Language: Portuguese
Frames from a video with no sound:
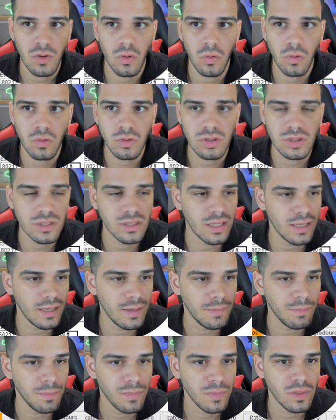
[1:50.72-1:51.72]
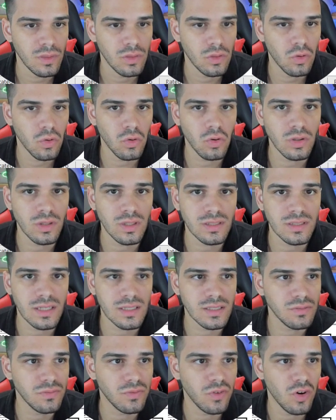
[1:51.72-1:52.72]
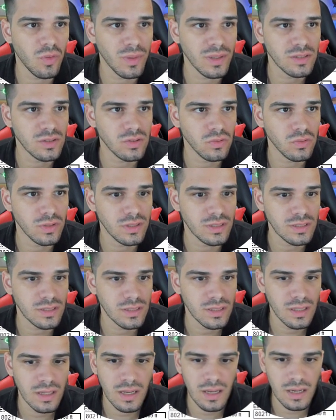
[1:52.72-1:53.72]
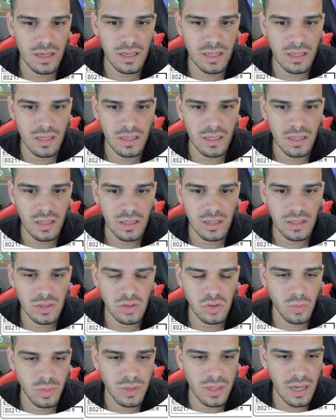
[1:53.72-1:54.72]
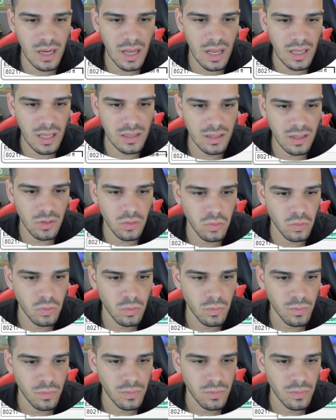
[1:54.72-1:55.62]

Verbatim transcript: onde tem todas as informações aqui sobre cada um